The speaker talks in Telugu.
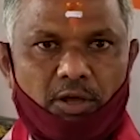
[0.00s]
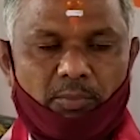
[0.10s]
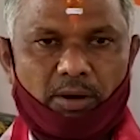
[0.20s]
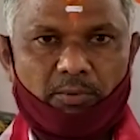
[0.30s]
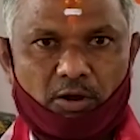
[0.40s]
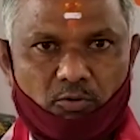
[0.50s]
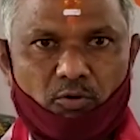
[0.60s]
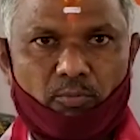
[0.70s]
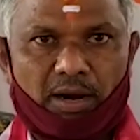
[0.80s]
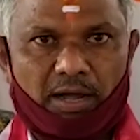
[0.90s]
మనం
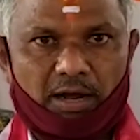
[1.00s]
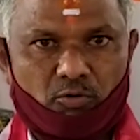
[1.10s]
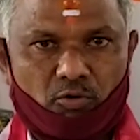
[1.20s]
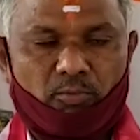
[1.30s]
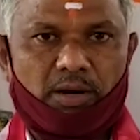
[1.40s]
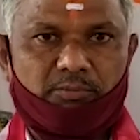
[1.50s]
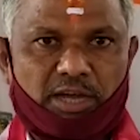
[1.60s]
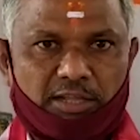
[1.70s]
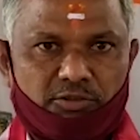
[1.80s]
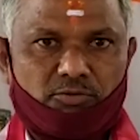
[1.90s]
హక్కులు మన హక్కులు మనం
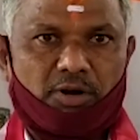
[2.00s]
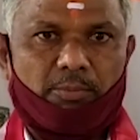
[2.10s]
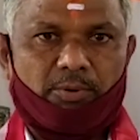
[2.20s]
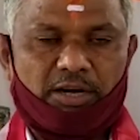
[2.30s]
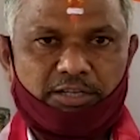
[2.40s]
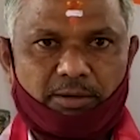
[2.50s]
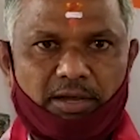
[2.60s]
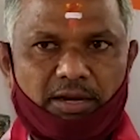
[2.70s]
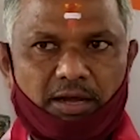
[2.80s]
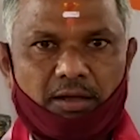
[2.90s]
సాధించుకున్నప్పుడే
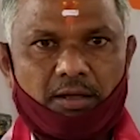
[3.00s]
నిజమైన